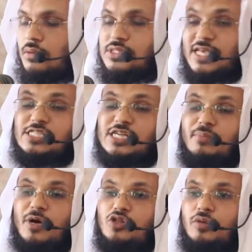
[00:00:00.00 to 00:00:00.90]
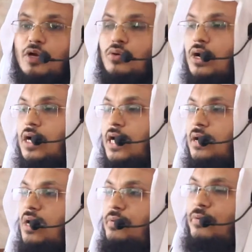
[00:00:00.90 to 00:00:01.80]
চেষ্টার মাধ্যমে কোরআন
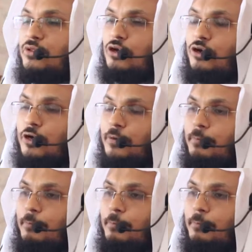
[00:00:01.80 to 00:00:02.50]
করিম লিপিবদ্ধ হয়